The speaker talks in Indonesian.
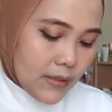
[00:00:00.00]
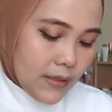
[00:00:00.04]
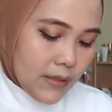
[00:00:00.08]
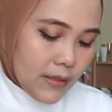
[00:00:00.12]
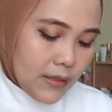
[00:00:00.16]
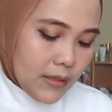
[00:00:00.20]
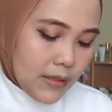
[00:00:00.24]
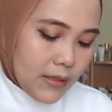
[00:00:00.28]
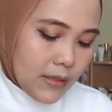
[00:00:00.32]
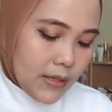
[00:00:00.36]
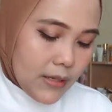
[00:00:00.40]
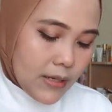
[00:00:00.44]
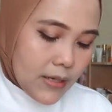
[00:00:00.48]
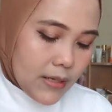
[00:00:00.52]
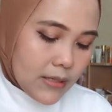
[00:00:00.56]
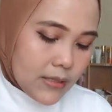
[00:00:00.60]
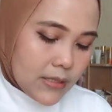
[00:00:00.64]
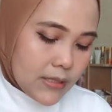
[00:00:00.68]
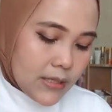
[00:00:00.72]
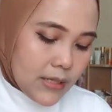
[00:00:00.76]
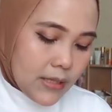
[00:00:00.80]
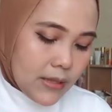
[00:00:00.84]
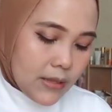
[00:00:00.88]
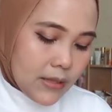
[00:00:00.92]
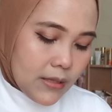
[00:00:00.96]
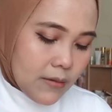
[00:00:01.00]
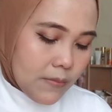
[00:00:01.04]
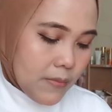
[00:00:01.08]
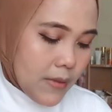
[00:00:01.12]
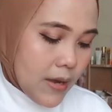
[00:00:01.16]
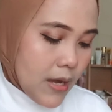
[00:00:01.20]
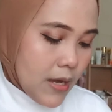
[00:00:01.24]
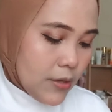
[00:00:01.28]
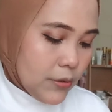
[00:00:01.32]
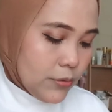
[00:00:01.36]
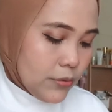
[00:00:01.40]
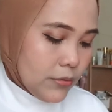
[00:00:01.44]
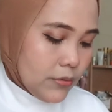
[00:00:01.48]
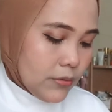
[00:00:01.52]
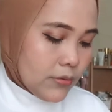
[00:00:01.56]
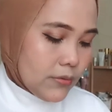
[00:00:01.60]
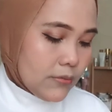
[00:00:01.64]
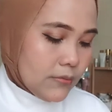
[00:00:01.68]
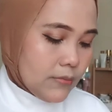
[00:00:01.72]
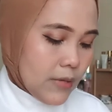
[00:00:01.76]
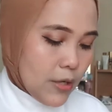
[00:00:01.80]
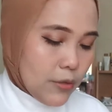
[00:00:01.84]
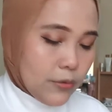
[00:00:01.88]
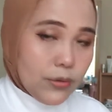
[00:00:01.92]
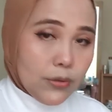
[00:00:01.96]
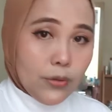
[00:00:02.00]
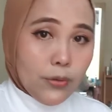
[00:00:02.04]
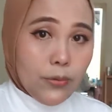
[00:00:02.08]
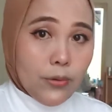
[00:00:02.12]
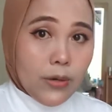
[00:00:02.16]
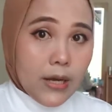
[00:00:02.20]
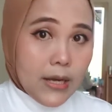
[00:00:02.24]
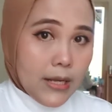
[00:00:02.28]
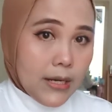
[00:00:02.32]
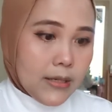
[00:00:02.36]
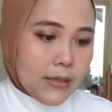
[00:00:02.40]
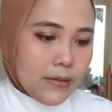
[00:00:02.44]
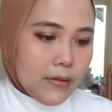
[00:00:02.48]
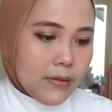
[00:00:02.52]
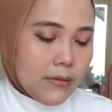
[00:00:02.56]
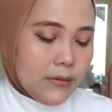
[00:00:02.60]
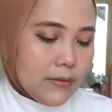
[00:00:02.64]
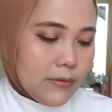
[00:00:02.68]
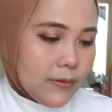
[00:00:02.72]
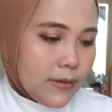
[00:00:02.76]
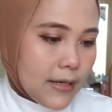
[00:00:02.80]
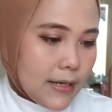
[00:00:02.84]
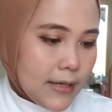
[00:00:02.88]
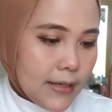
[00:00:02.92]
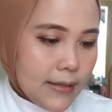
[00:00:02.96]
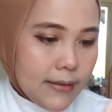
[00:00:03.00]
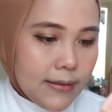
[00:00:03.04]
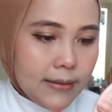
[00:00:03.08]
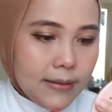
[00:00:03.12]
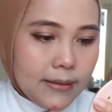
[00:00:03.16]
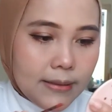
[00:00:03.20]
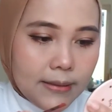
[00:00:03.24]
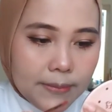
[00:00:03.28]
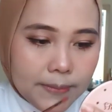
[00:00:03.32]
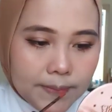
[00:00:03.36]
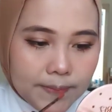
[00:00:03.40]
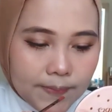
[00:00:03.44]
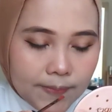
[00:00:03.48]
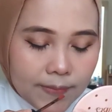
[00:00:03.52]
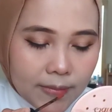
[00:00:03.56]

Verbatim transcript: ini yang shade terbaru baru keluar warna ini